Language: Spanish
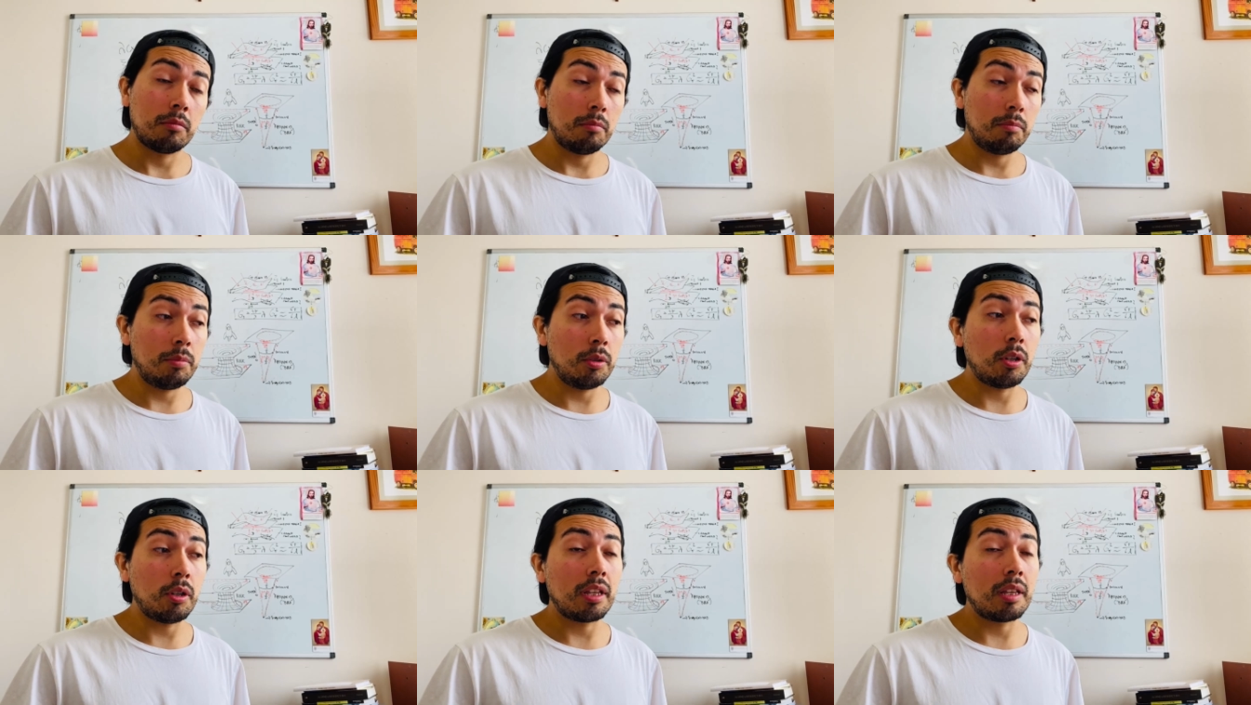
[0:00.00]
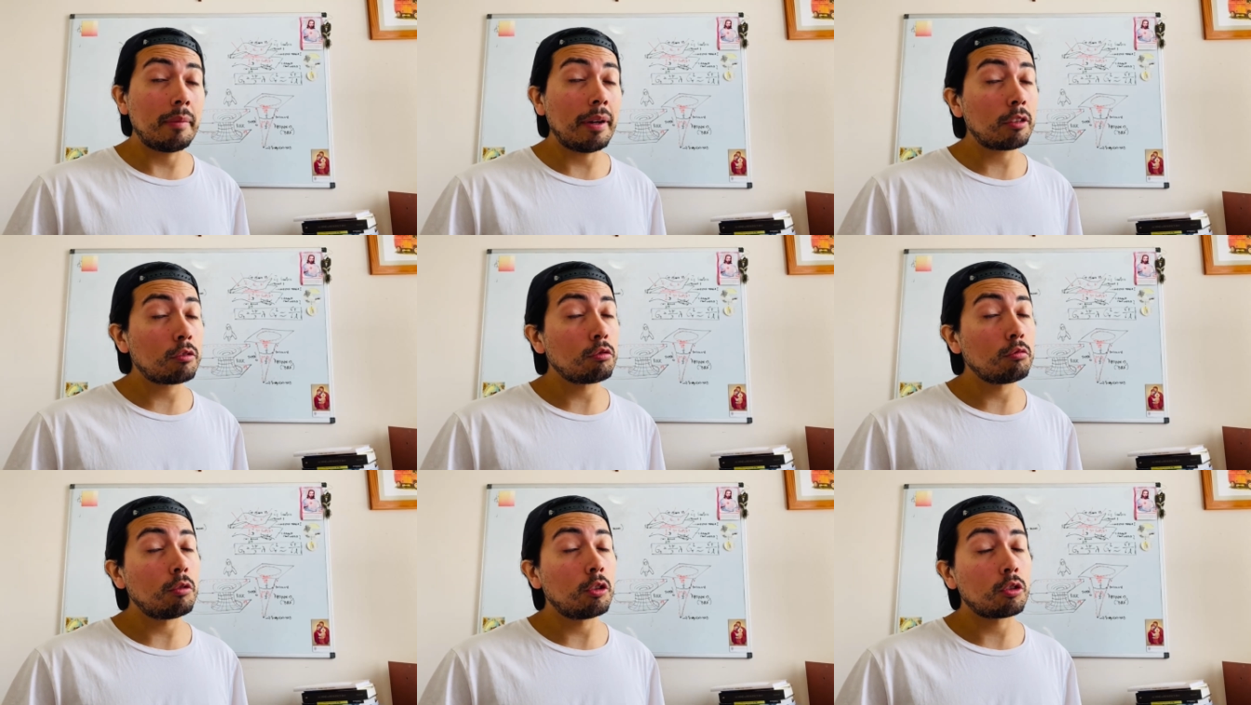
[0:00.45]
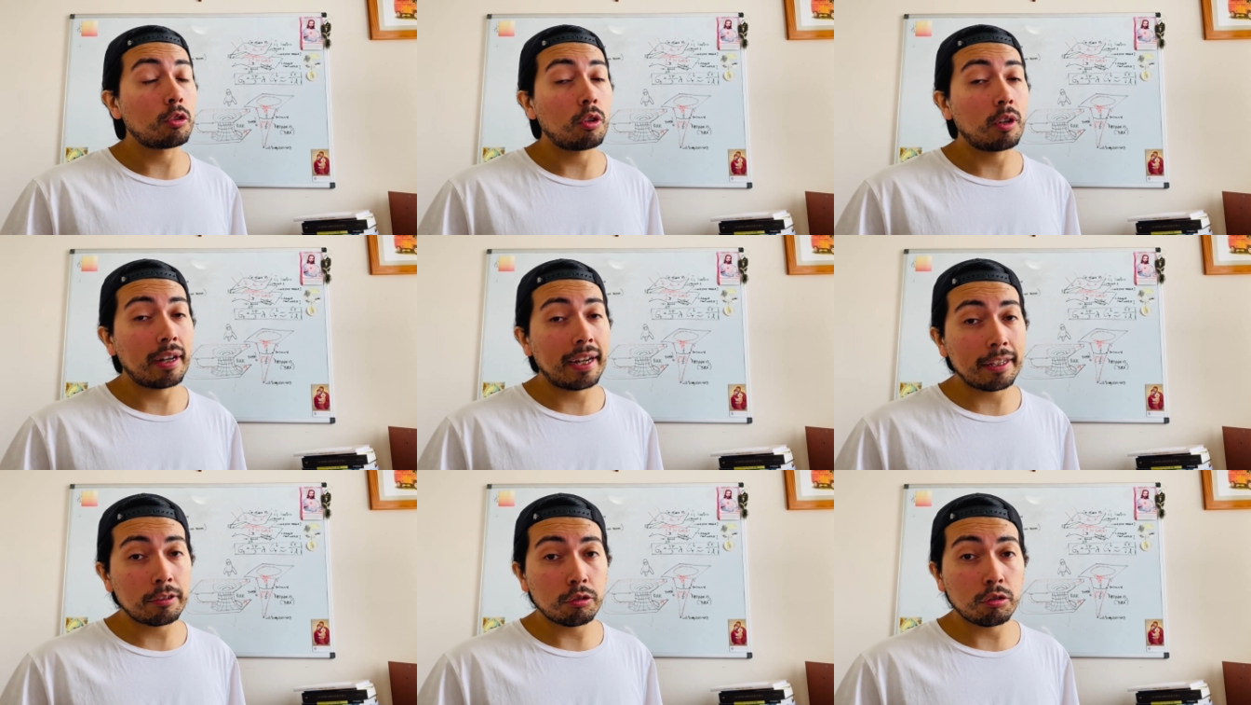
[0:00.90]
pero además hubo otros
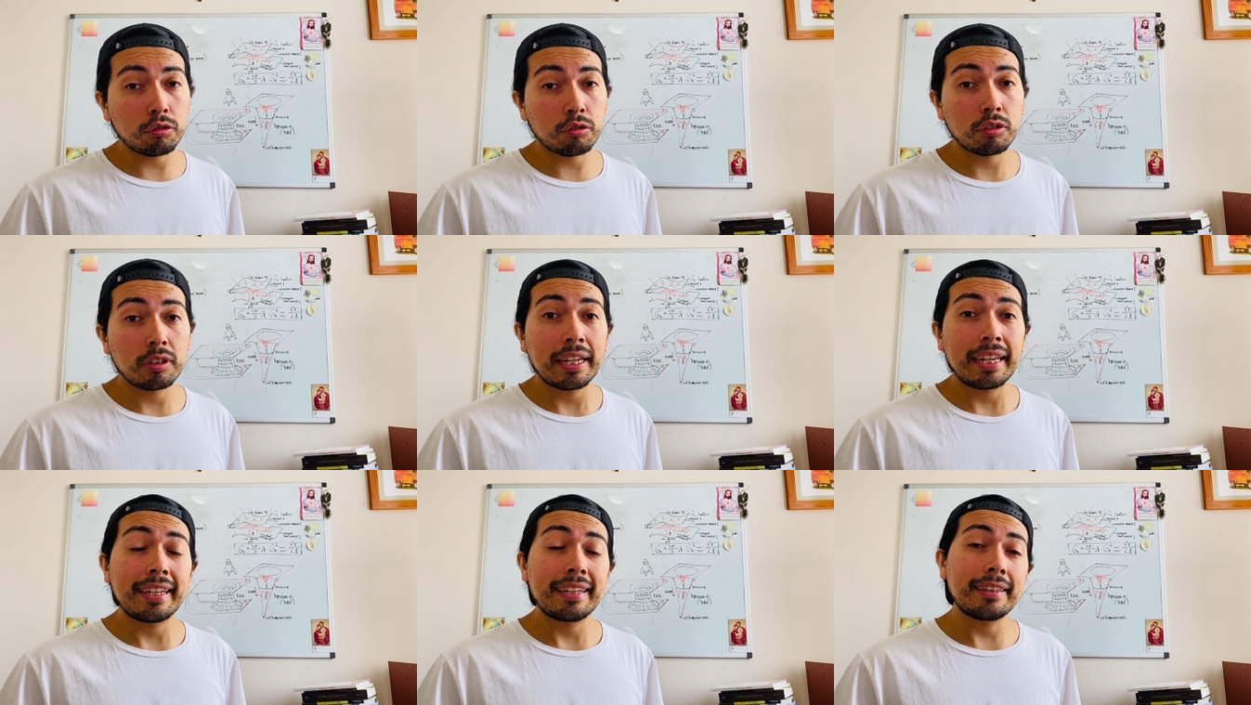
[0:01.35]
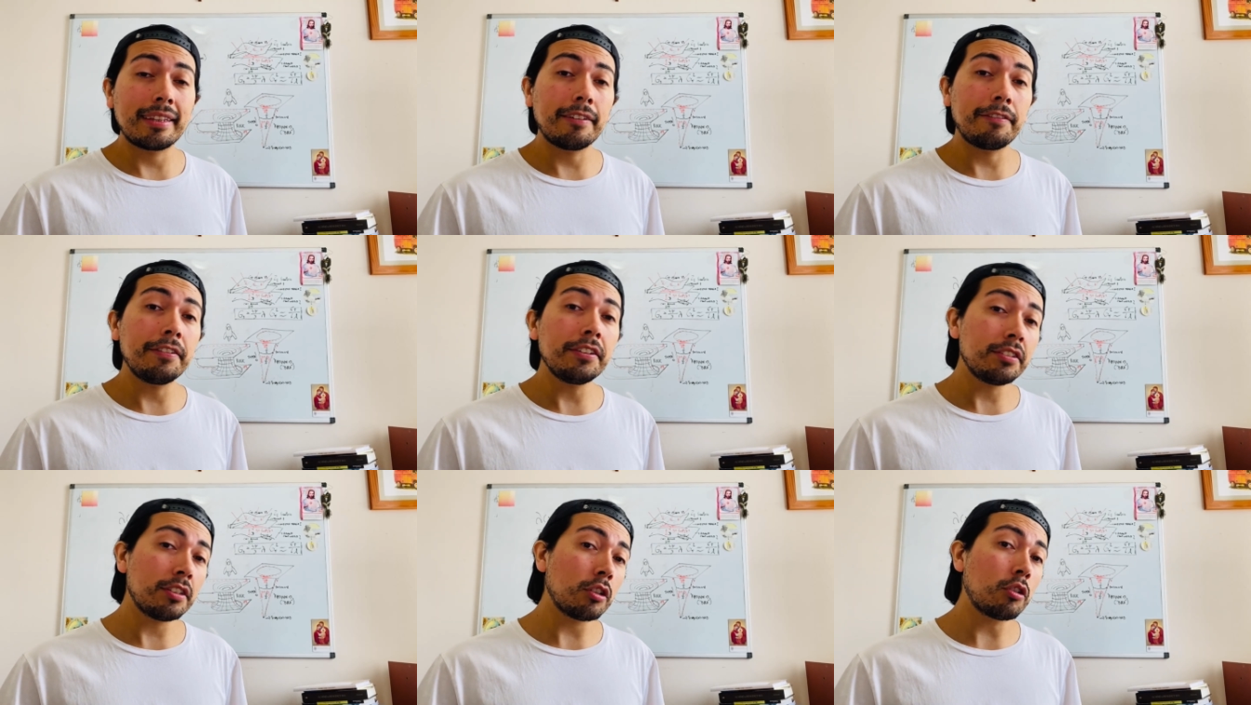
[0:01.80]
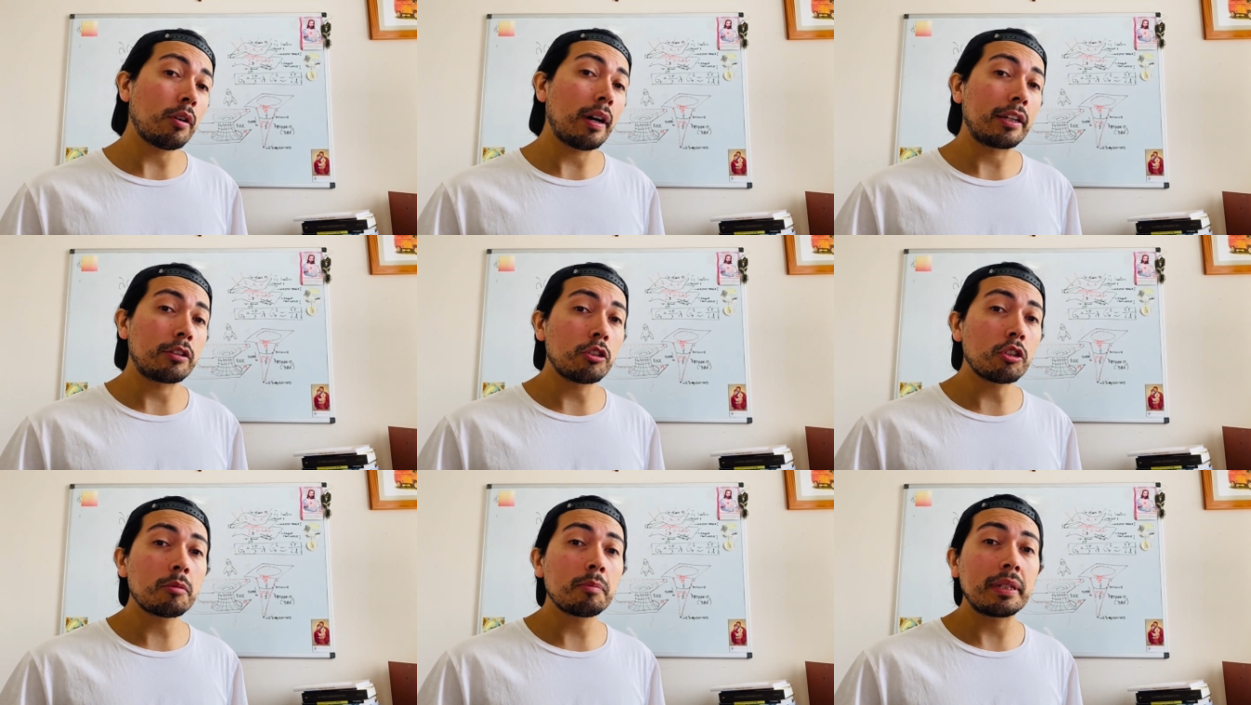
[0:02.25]
casos de físicos
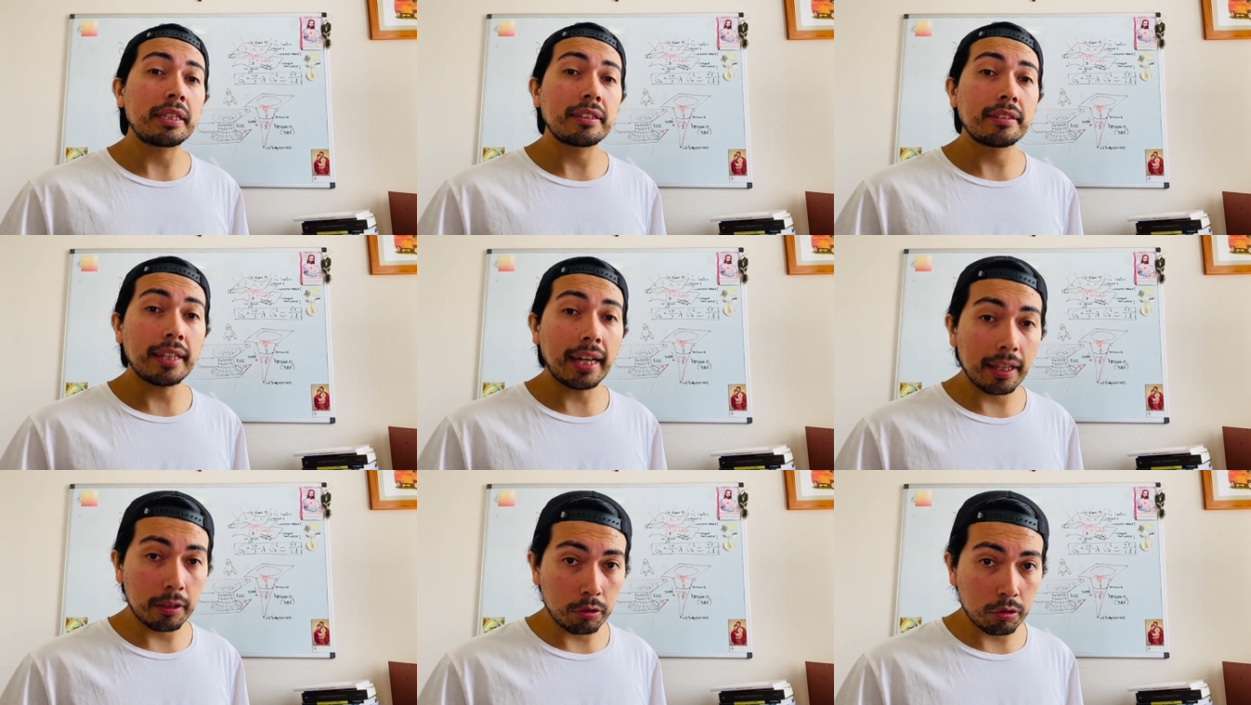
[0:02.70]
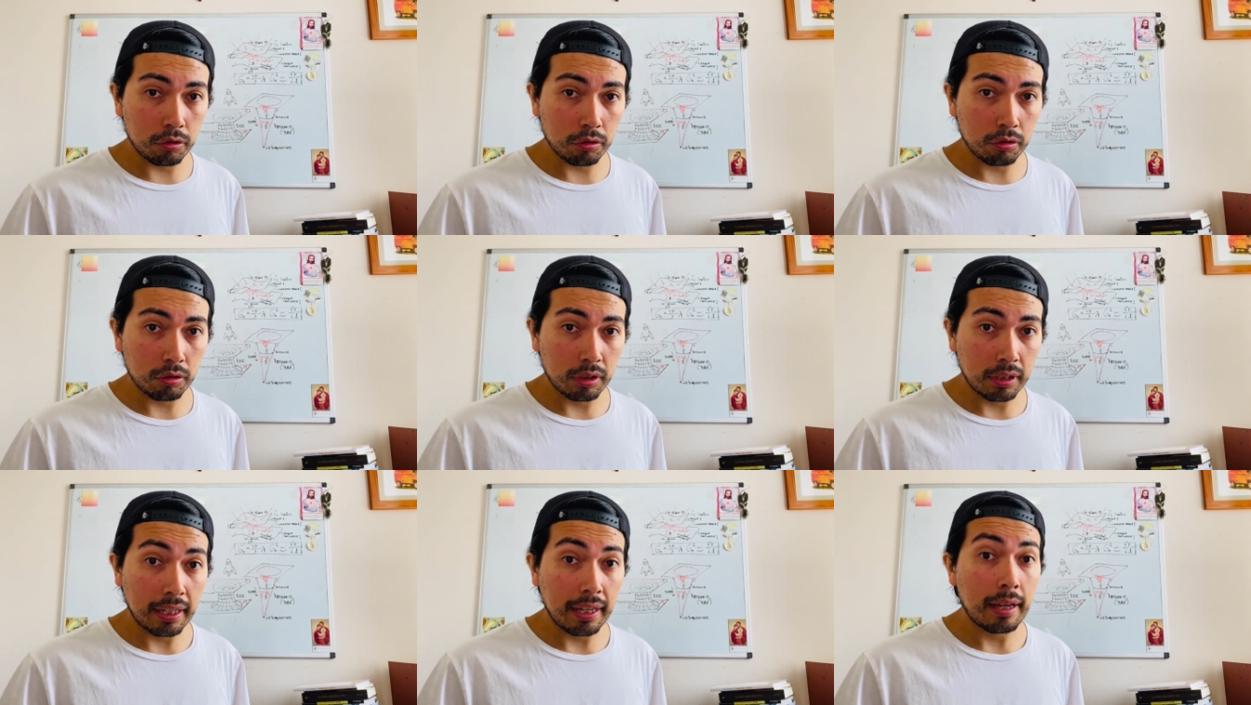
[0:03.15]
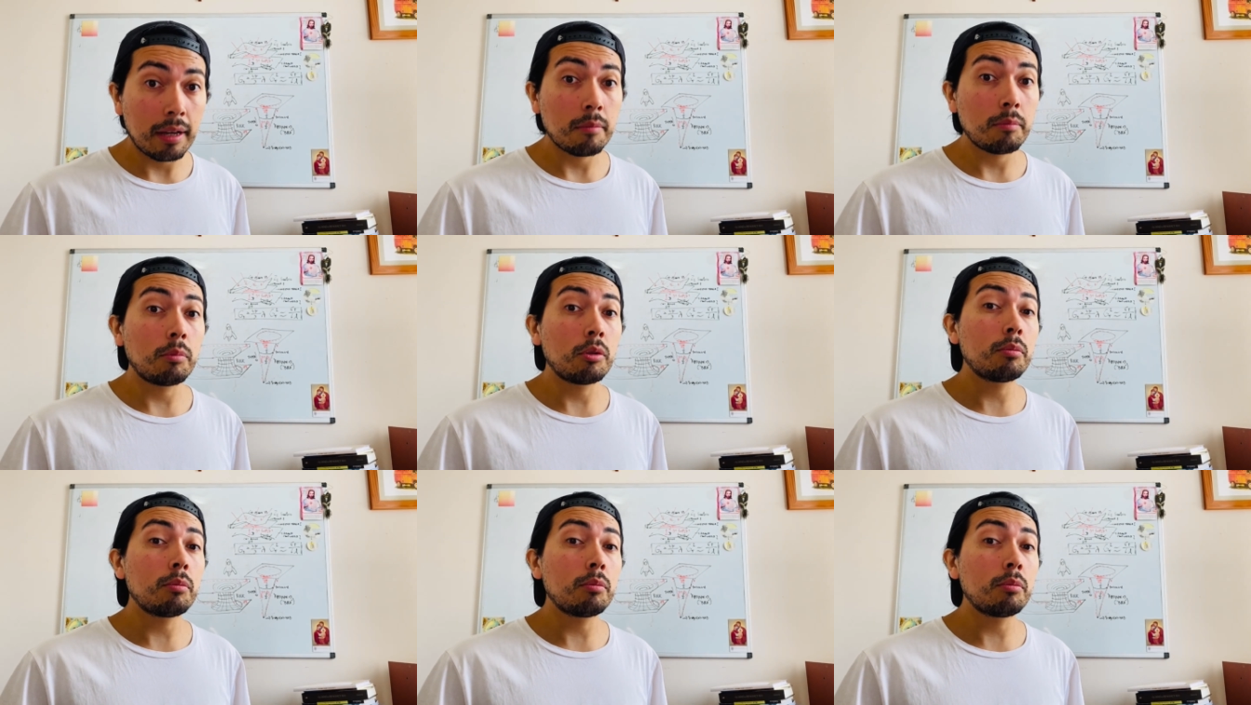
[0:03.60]
atormentados por